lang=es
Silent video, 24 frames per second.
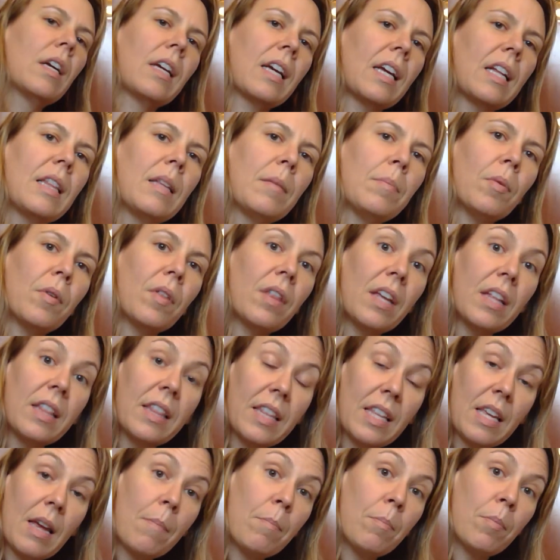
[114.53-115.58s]
¿Qué tipo de
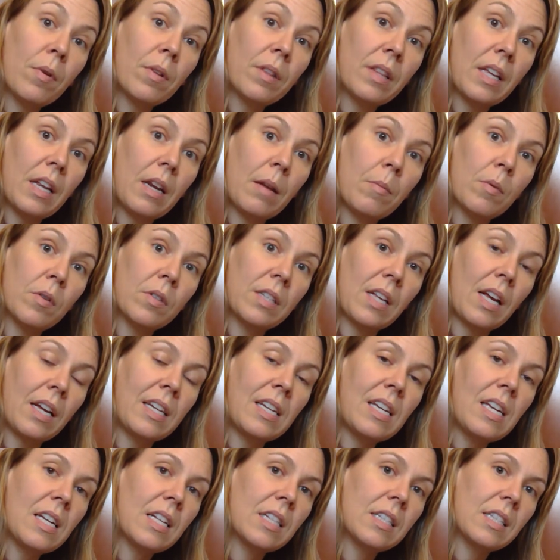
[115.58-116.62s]
tiempo tenemos
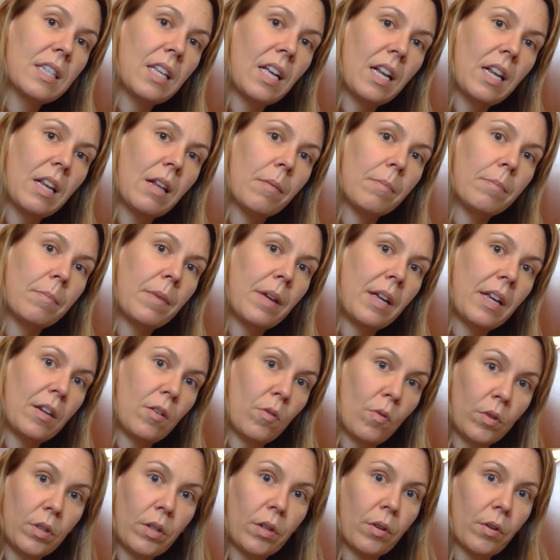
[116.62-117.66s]
aquí en Salem, en
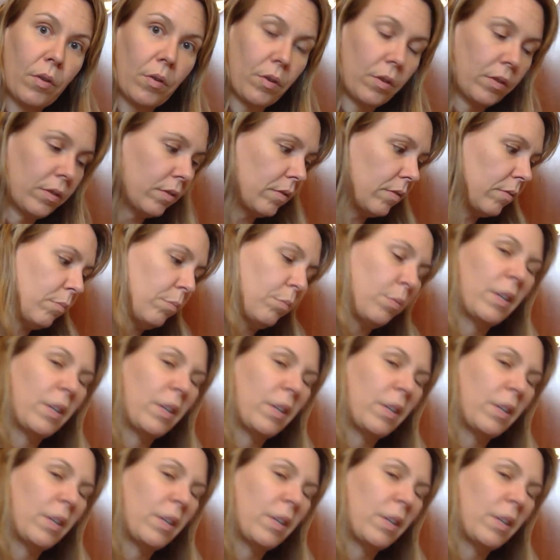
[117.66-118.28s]
Oregon?